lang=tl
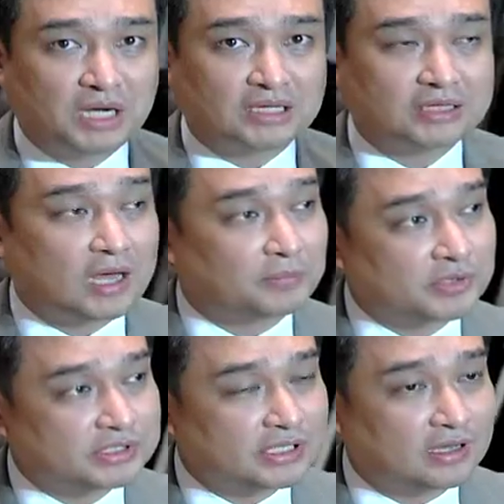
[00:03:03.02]

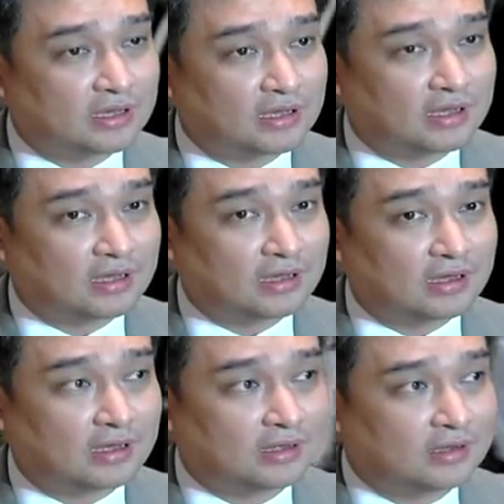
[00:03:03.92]
pagkatapos ng
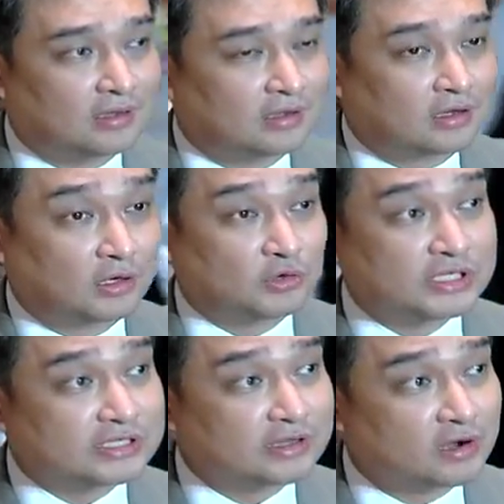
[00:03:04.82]
uh,
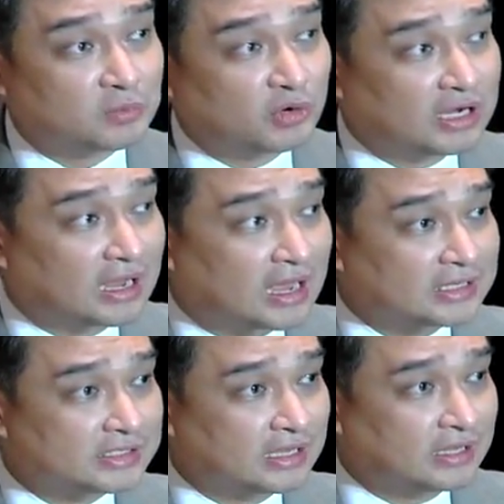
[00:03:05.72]
closing ceremony ng
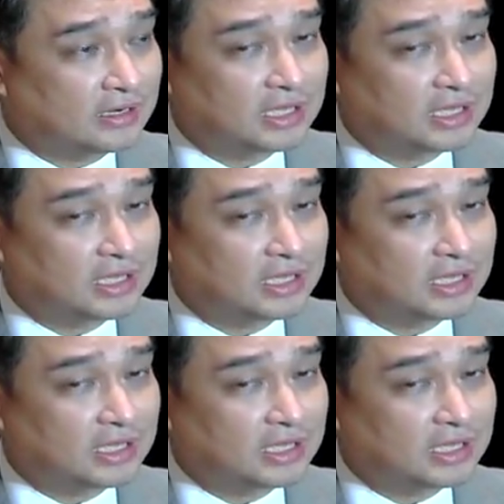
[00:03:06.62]
ASEAN